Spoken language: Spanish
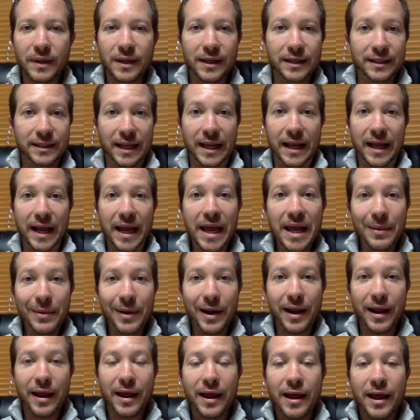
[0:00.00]
está
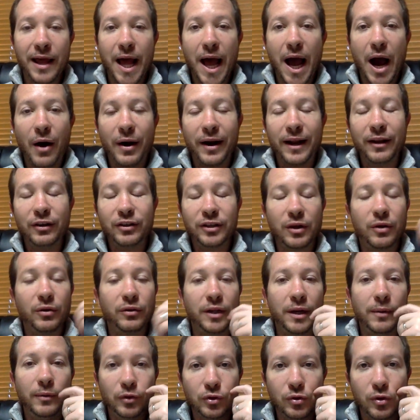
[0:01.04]
increíble. Ahora nos
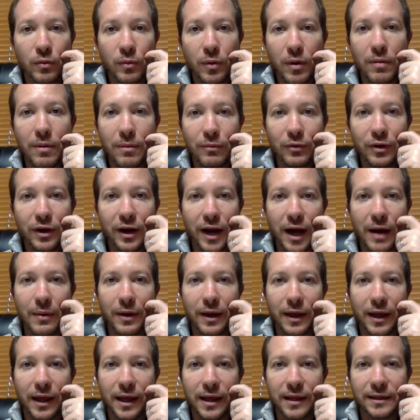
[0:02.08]
encontramos con un problema muy
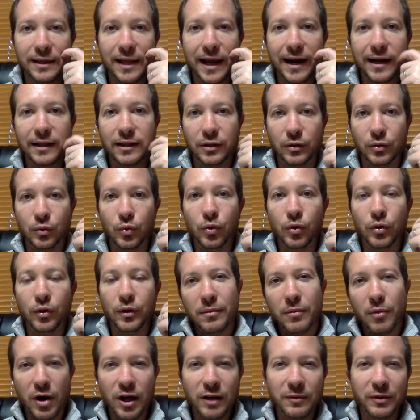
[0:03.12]
grave que es la gratitud.
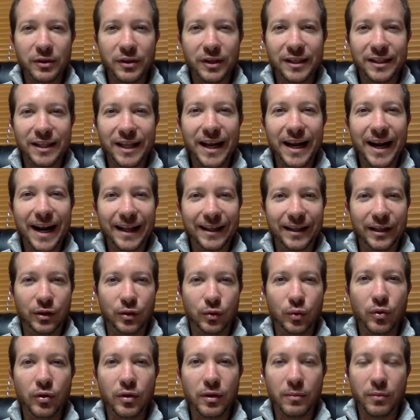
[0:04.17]
Pocas personas tienen
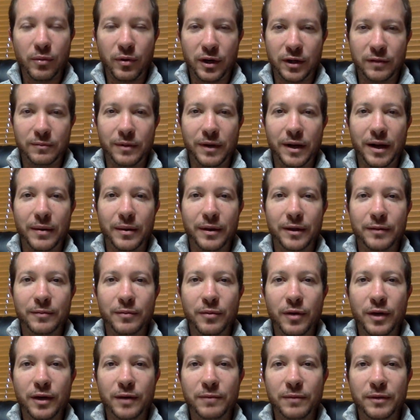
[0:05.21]
gratitud, en pocas palabras.
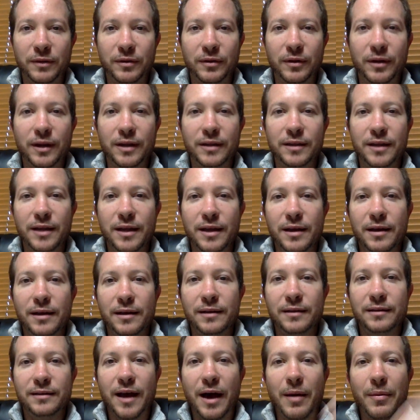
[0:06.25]
Pocas personas
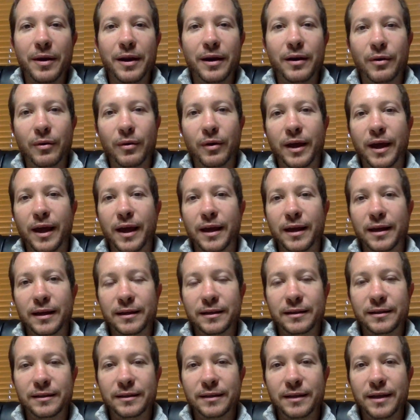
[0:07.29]
saben lo que
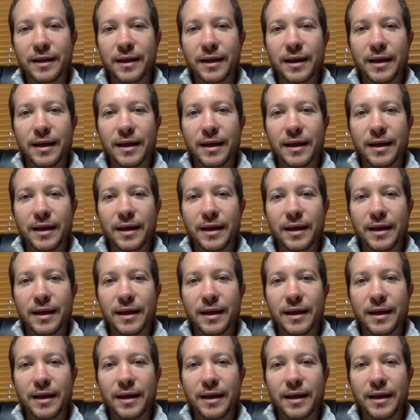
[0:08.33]
es